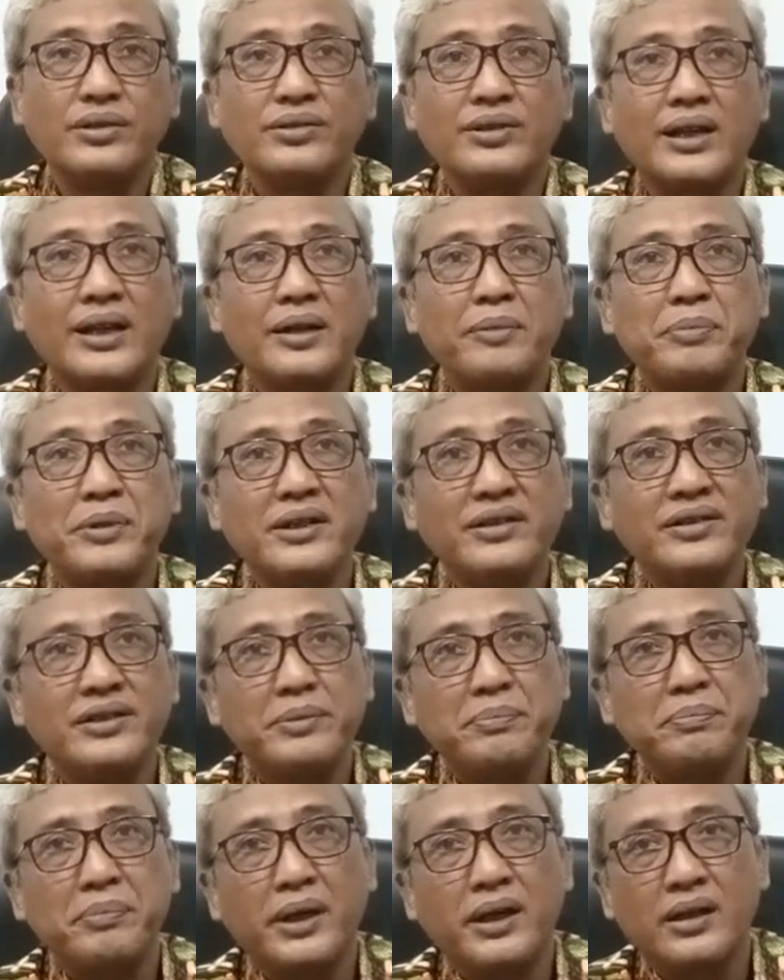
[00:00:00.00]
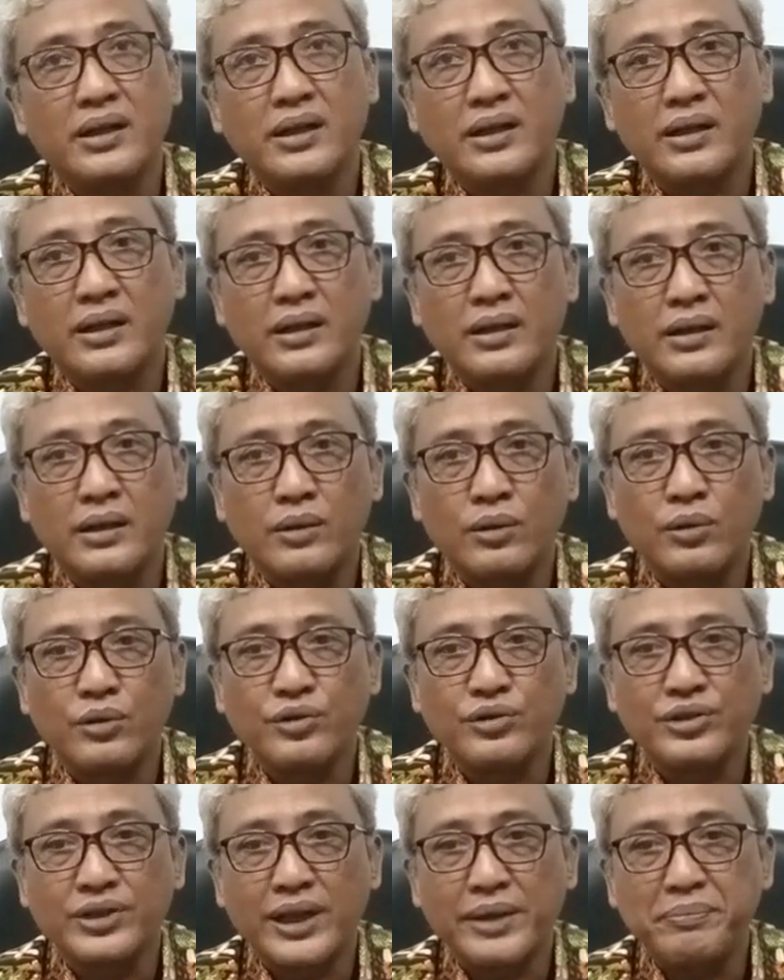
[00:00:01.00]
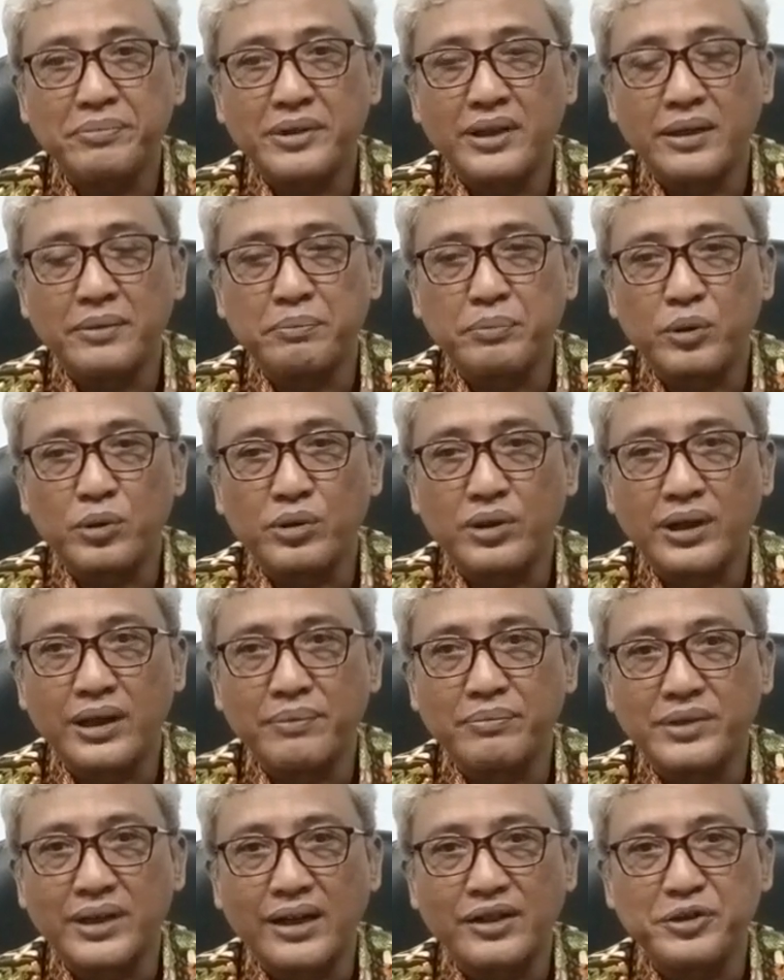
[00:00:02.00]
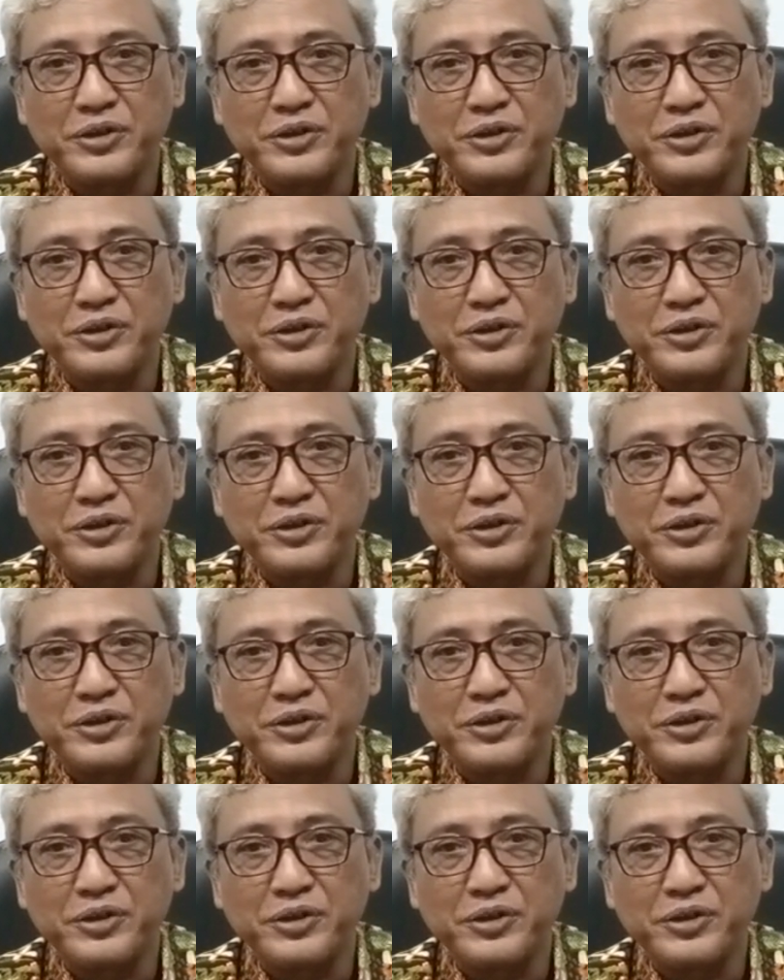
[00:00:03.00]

Secara prinsip uh, konsep dan program